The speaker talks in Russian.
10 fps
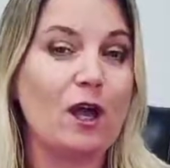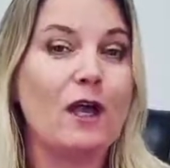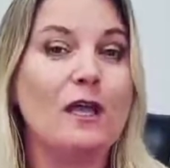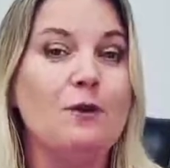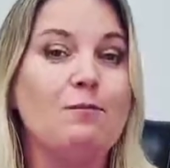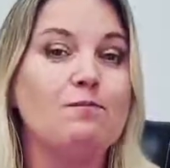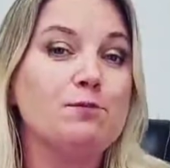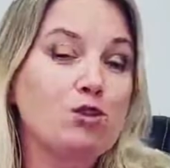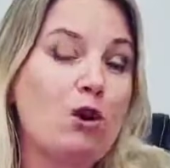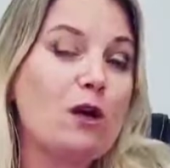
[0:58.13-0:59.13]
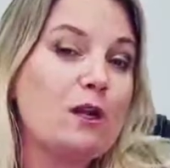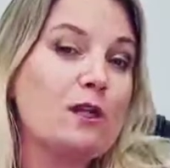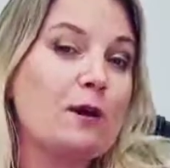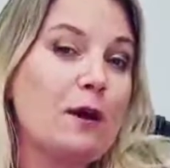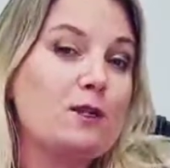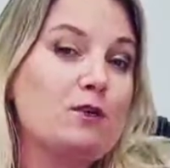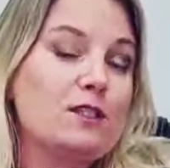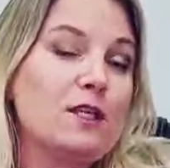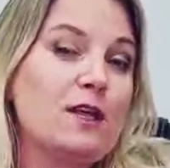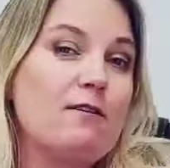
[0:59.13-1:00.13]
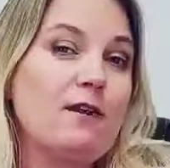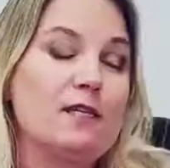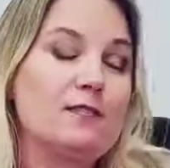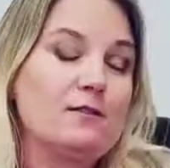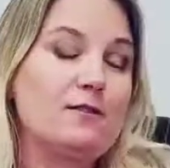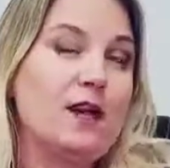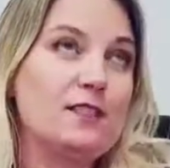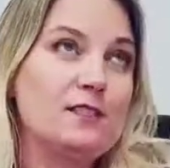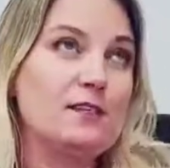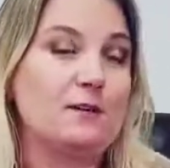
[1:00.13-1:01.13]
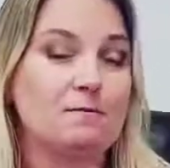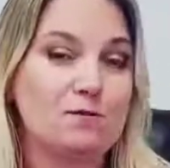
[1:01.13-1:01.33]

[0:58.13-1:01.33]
и сколько это обойдется для вас в разных